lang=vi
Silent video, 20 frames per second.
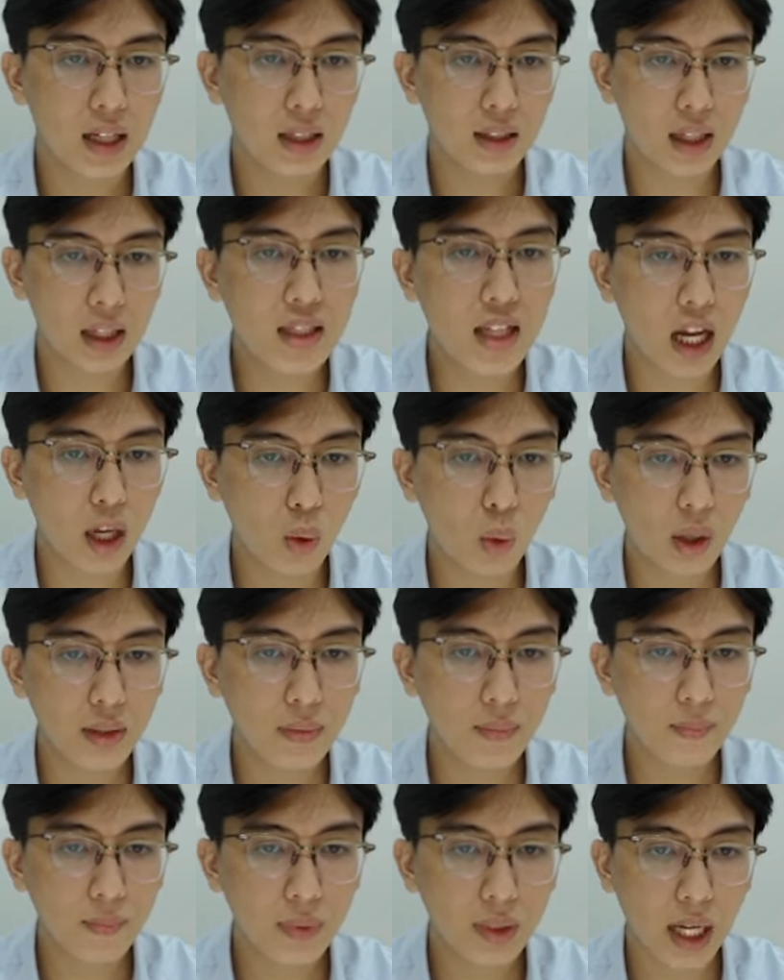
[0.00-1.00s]
tăng trần luôn
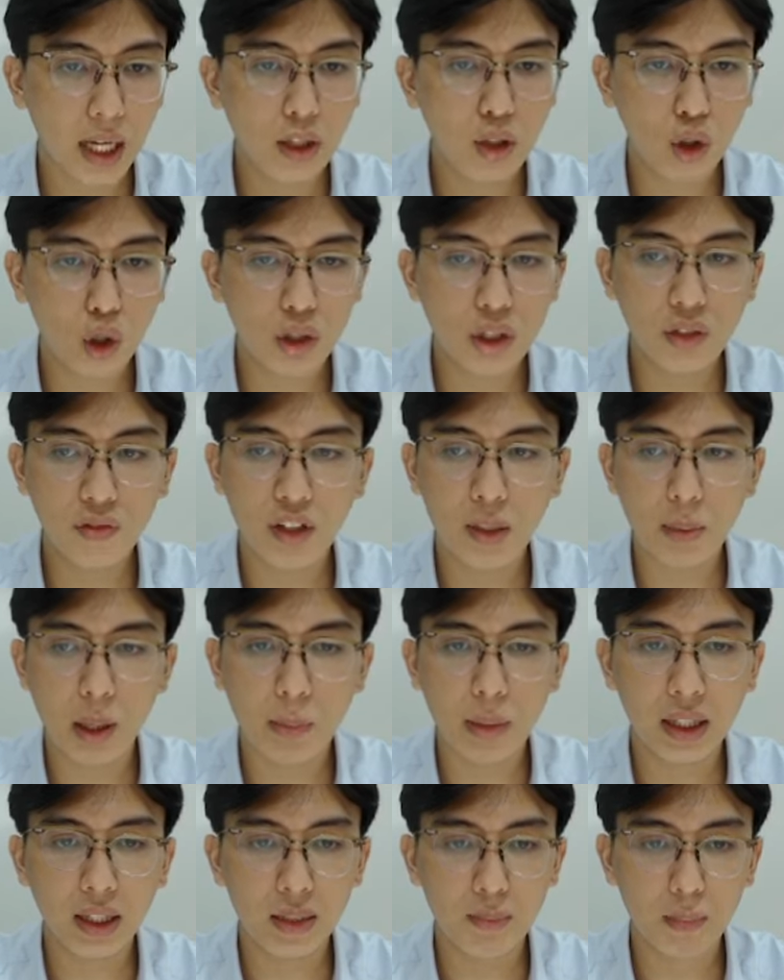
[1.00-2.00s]
đấy nó có những phiên mở
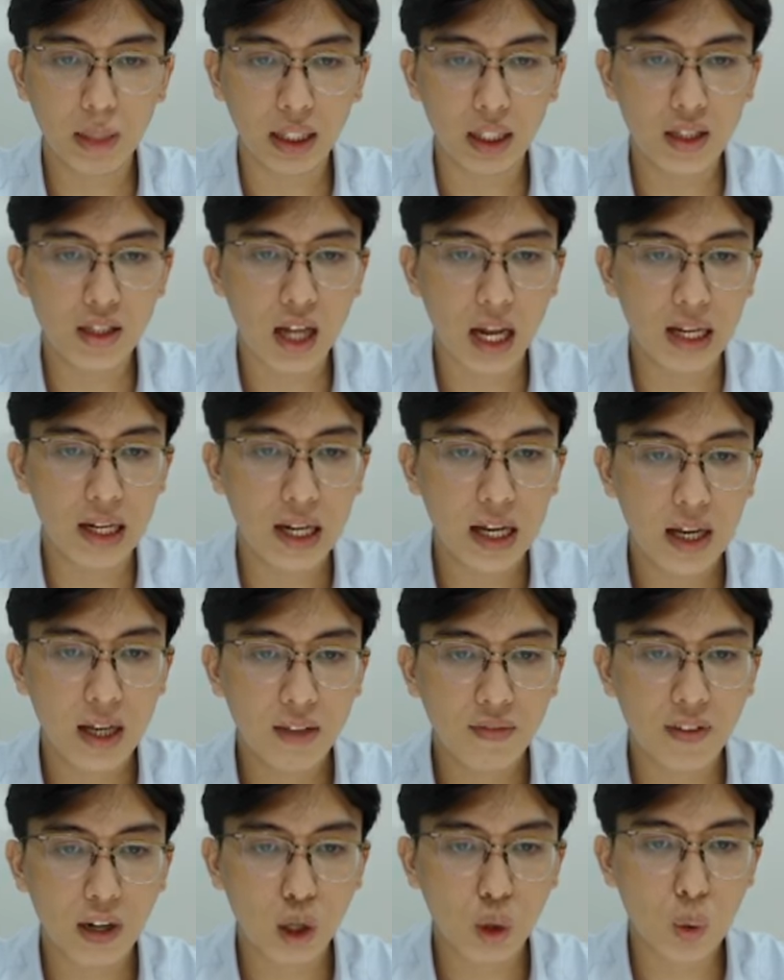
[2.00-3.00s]
biên tập tăng trần
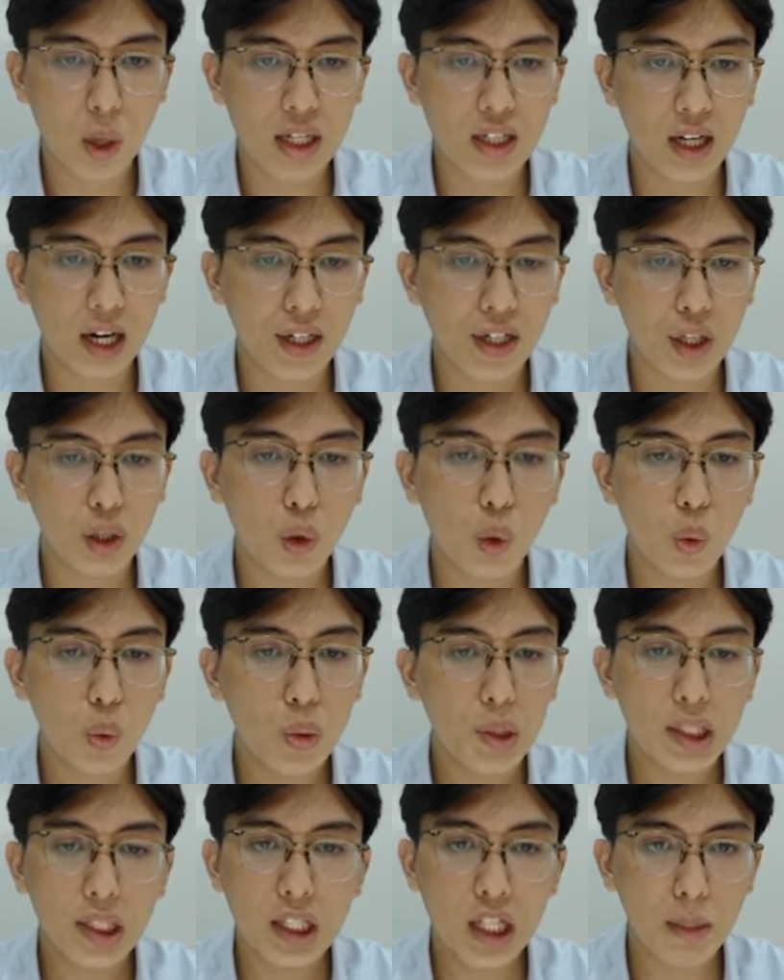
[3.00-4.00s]
và nó quay trở lại đỉnh cũ
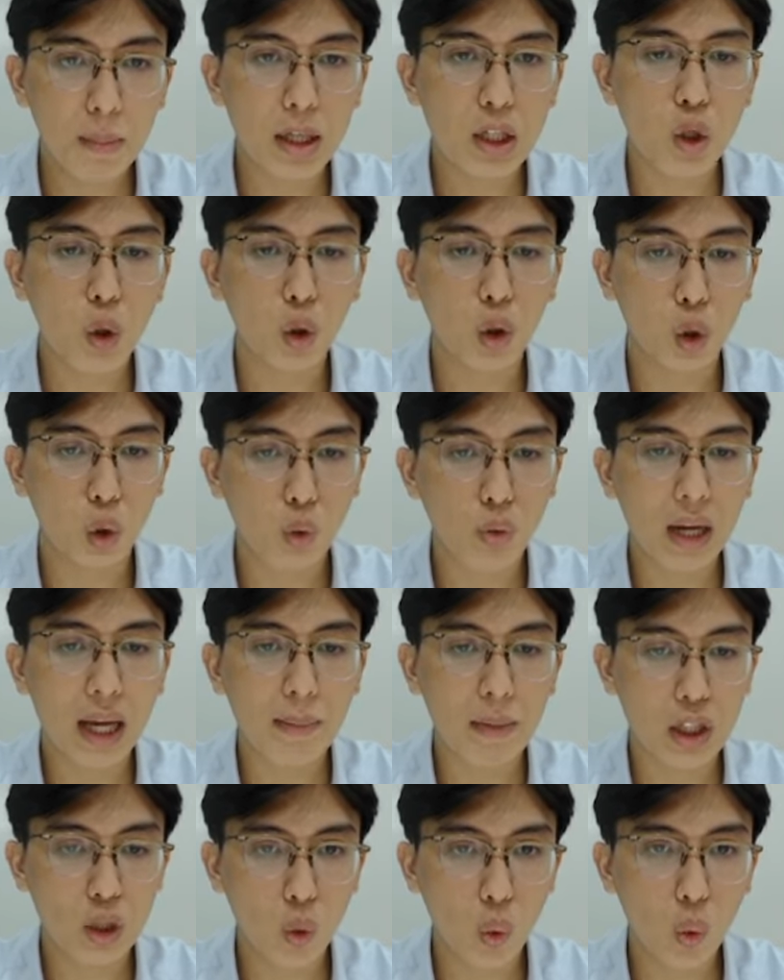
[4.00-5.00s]
nhưng mà rồi nó cũng lại
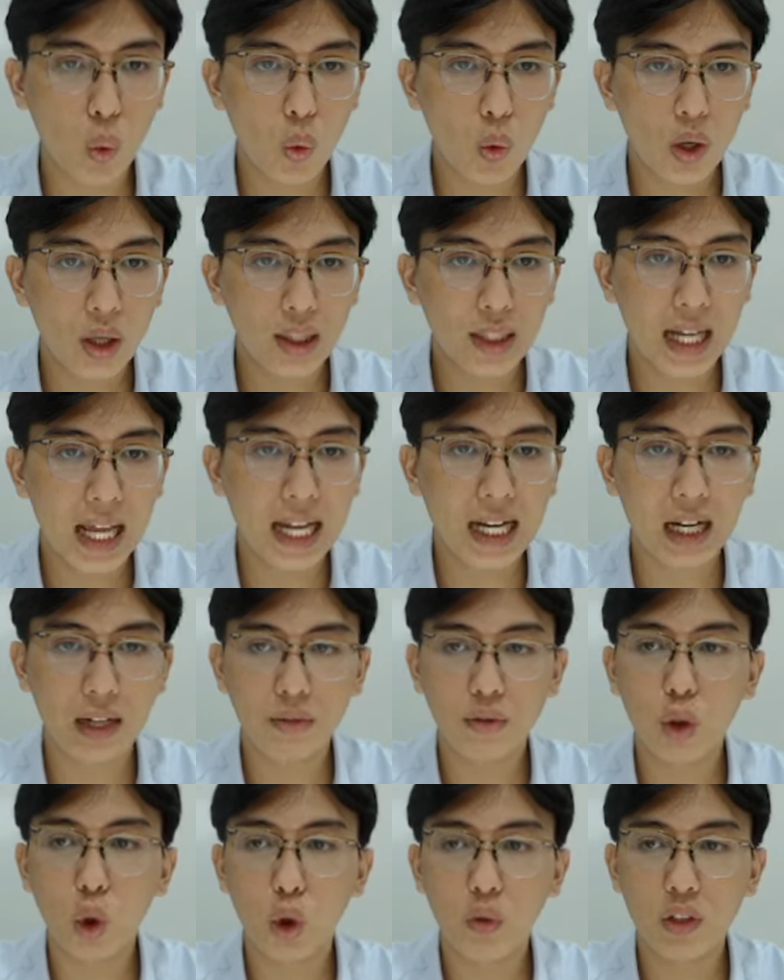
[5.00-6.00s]
bị rũ nên là
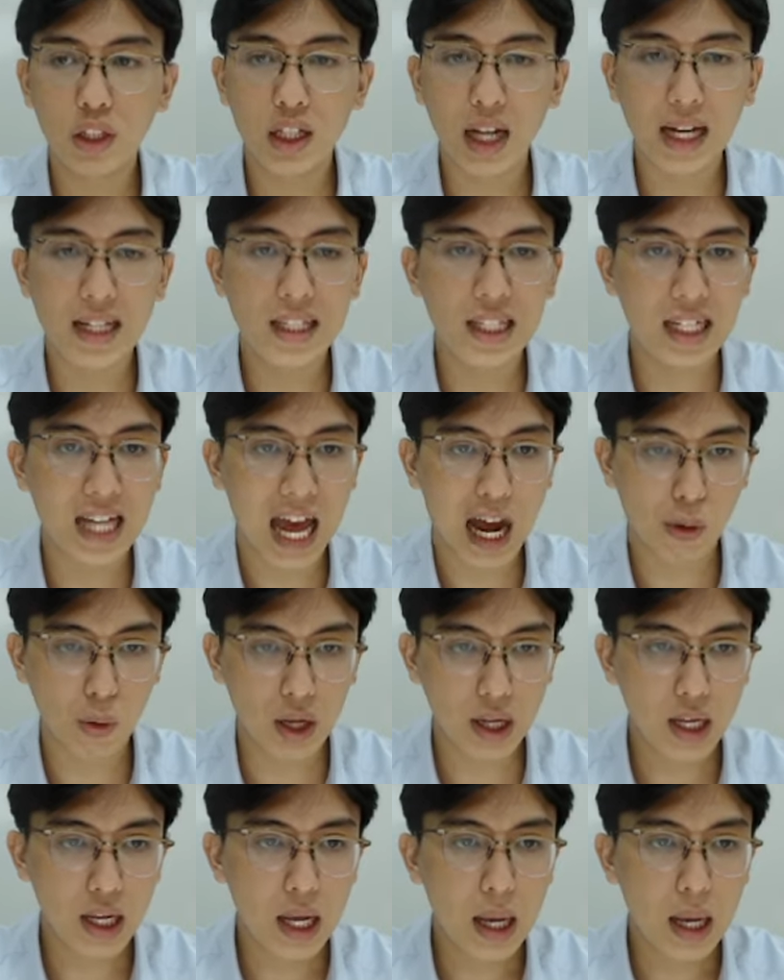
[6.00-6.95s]
đối với những anh chị nào ấy